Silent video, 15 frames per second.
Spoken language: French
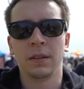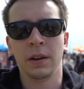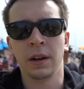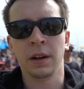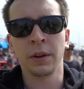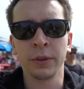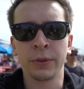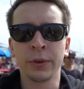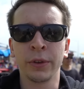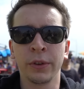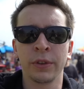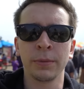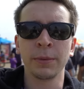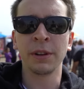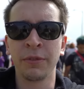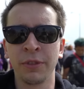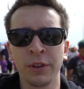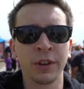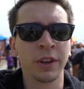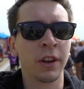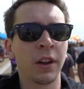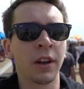Ouais, le retour de 2000
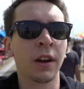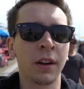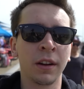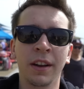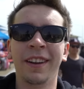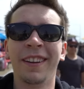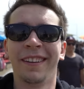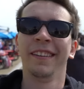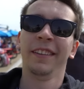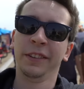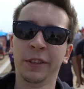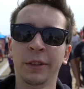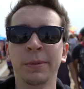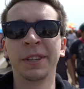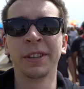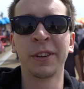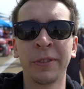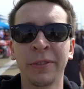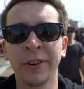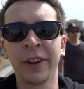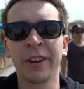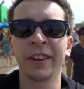vloggers. Domingo
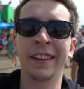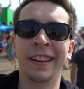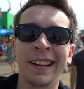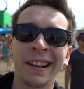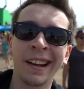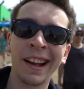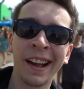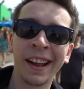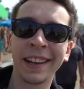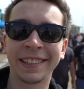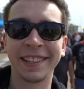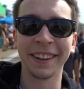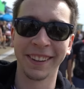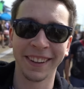Vlog, Aïe